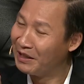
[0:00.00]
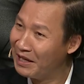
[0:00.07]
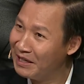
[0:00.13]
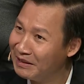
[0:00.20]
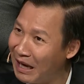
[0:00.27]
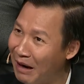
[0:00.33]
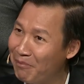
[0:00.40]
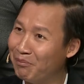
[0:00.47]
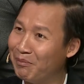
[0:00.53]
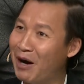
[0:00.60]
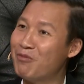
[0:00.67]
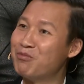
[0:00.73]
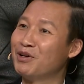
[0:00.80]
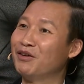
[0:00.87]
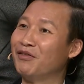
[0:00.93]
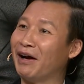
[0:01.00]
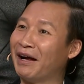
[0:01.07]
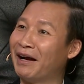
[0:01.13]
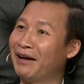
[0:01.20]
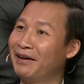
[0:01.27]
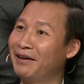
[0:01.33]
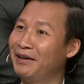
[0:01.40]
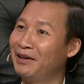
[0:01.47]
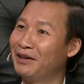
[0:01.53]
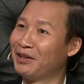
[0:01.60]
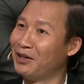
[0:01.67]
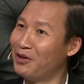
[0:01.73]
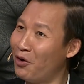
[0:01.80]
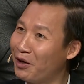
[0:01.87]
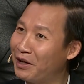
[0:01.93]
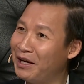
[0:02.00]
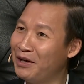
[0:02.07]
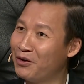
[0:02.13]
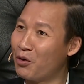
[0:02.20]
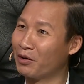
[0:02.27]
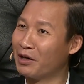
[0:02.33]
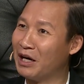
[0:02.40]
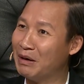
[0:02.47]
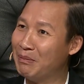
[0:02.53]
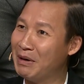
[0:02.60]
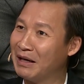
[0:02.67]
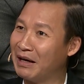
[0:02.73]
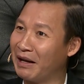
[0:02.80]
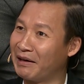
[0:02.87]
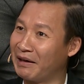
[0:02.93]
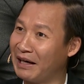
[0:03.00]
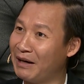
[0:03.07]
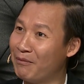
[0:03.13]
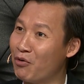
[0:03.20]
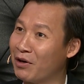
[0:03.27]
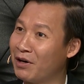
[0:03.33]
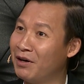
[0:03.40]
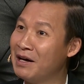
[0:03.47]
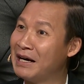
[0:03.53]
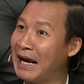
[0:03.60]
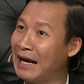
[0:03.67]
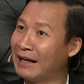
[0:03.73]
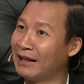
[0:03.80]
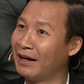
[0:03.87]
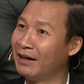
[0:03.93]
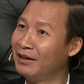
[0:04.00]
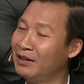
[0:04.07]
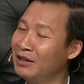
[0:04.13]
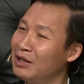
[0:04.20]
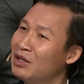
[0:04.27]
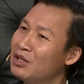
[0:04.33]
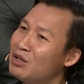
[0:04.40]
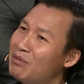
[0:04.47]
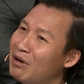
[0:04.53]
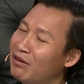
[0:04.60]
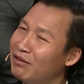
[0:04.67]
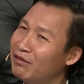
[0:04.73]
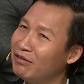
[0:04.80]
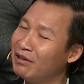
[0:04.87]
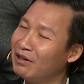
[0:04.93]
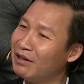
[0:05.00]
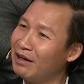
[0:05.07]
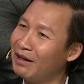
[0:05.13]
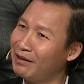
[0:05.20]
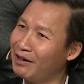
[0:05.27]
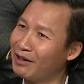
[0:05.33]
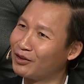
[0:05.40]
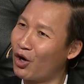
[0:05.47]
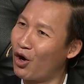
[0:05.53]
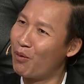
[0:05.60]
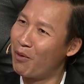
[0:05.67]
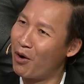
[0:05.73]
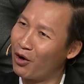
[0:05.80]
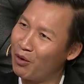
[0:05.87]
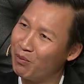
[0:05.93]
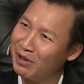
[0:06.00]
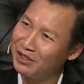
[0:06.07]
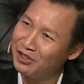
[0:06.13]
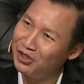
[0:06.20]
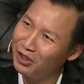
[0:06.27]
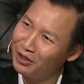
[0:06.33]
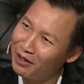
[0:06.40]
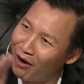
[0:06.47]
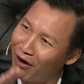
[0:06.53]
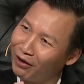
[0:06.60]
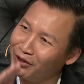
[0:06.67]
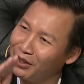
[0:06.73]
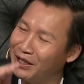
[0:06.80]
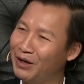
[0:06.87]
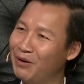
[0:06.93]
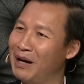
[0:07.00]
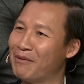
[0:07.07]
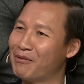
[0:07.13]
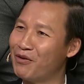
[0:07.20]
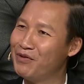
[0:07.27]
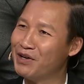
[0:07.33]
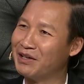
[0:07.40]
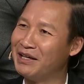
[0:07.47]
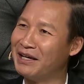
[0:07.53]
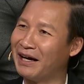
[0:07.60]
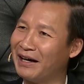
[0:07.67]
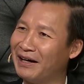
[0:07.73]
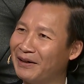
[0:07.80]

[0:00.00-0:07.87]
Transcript: đến thăm ông như vậy á đúng rồi thì đôi khi cuộc đời mình lại rẽ ra một dạ, hướng khác nha dạ đúng rồi nhưng mà anh rất là tò mò không biết trước đó thì hiếu làm công việc gì ạ